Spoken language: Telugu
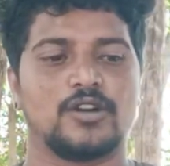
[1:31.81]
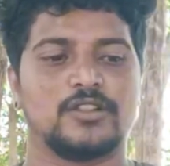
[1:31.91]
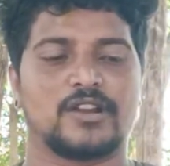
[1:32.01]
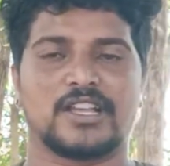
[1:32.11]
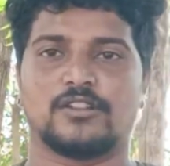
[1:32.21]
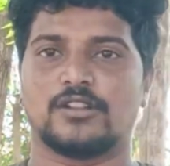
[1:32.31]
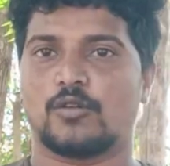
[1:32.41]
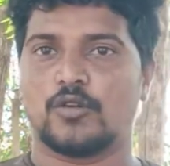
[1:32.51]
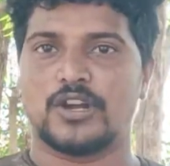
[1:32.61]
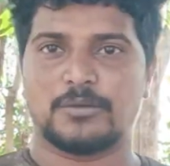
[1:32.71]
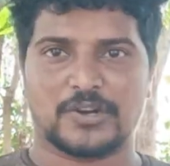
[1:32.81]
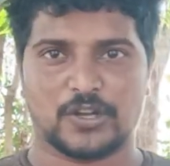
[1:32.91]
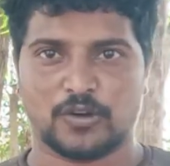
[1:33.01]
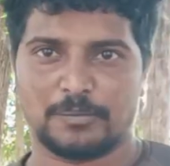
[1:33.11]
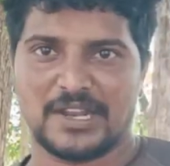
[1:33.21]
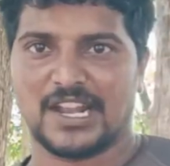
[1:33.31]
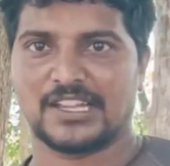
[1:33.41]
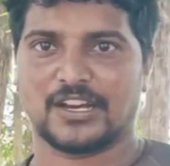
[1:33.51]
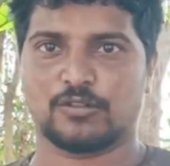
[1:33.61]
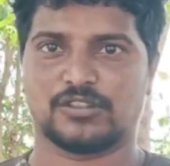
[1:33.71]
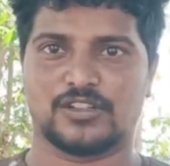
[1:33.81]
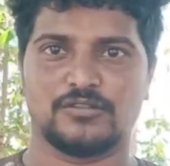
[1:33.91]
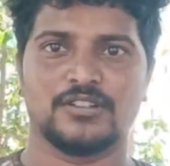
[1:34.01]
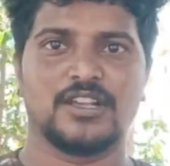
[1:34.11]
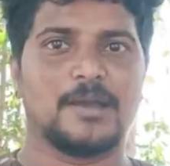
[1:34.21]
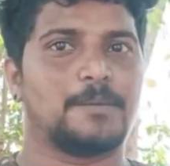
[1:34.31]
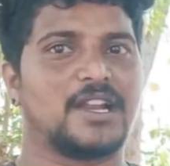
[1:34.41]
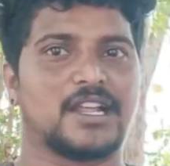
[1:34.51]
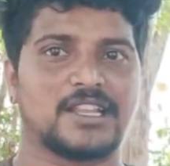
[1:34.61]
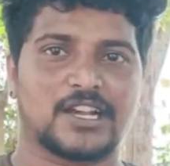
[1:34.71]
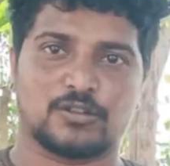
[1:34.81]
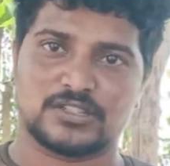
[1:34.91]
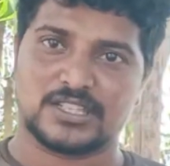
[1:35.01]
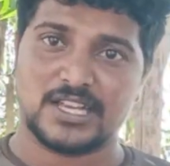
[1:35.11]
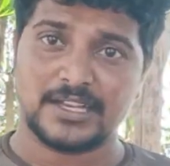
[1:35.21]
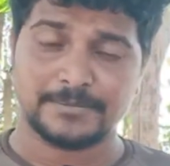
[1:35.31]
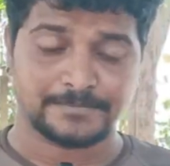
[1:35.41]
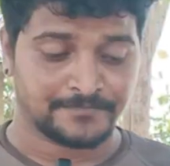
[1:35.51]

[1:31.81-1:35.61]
కోడి దొరికిన తర్వాత కోడిని పట్టుకొని పిల్లల దగ్గరకు వస్తాడు పిల్లల దగ్గరకు వస్తే